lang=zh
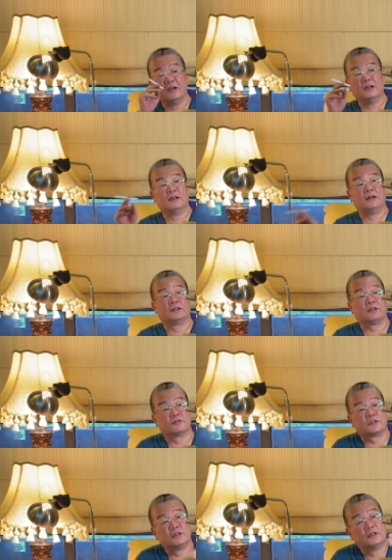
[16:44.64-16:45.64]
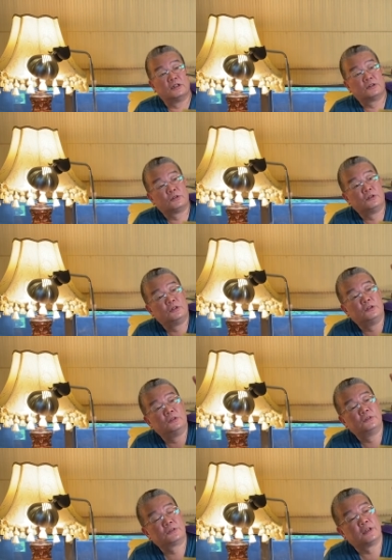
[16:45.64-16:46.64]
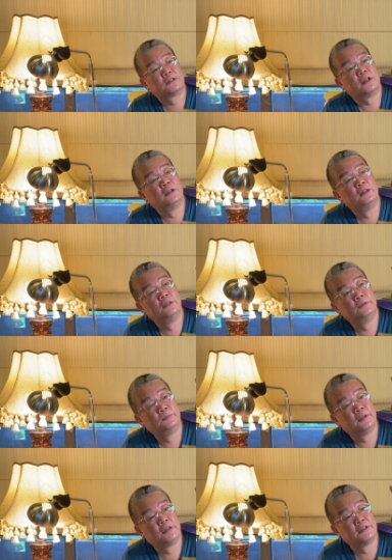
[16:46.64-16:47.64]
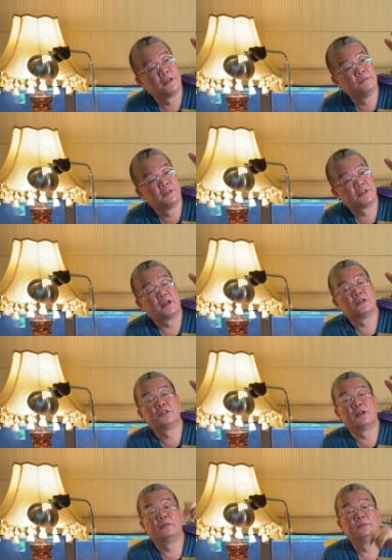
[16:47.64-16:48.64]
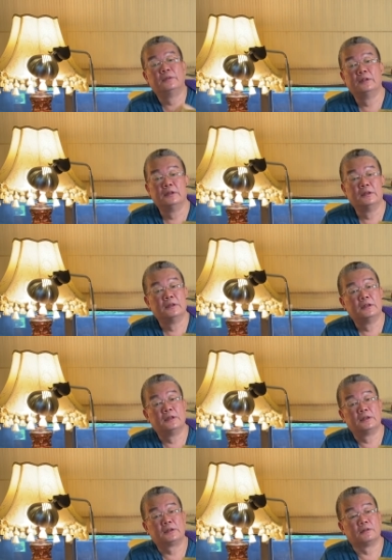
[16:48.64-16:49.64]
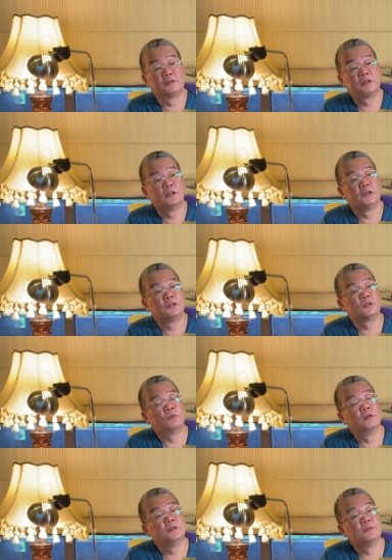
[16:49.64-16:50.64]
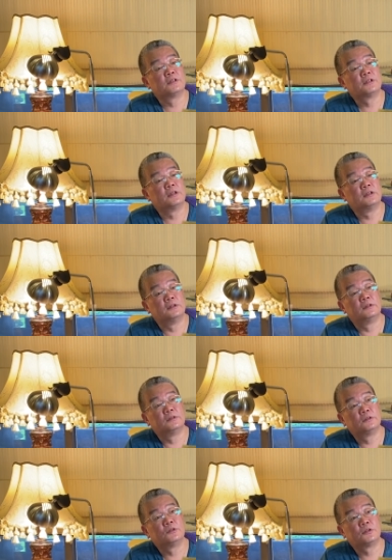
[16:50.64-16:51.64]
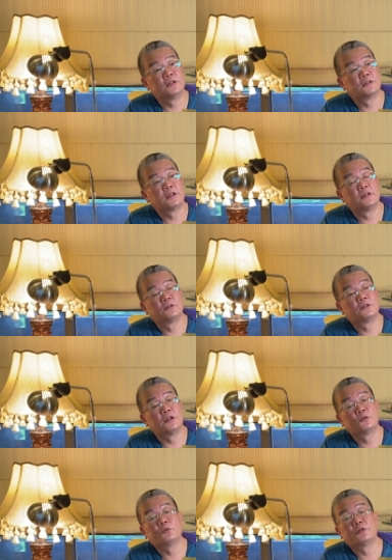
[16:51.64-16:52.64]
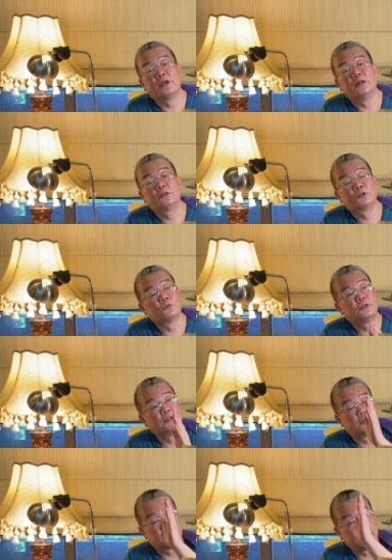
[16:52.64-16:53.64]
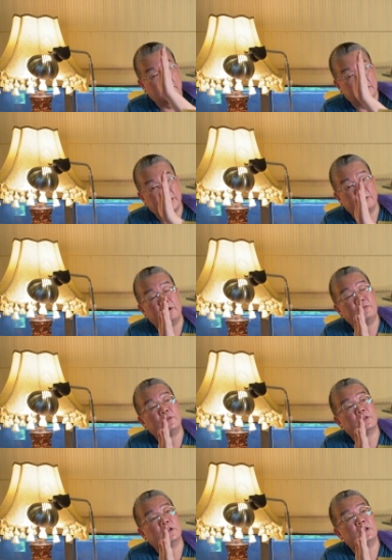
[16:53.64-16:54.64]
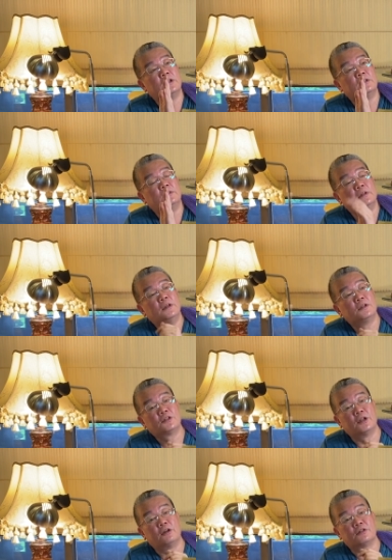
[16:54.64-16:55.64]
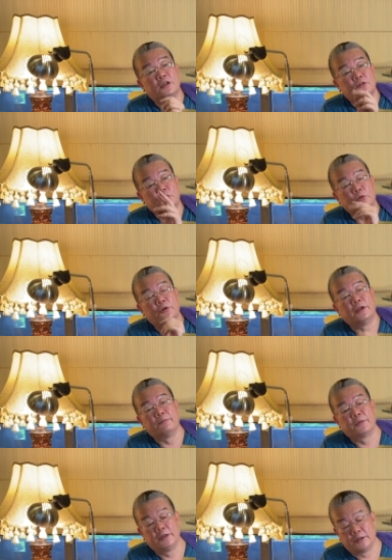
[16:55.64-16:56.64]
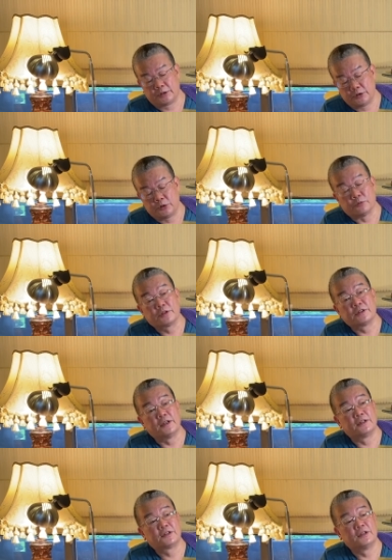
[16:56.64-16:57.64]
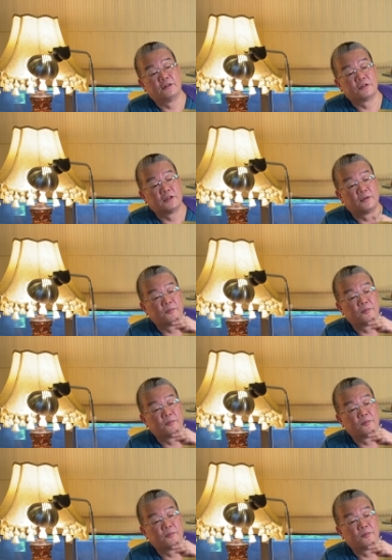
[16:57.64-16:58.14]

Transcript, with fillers: 然后导师呢就常常哈每天在里面上个香，呃，导师在总会里面上了哈，就上三三炷香，中间呢是大宰王佛的圣老香，左右两边呢是九世禅的圣老香，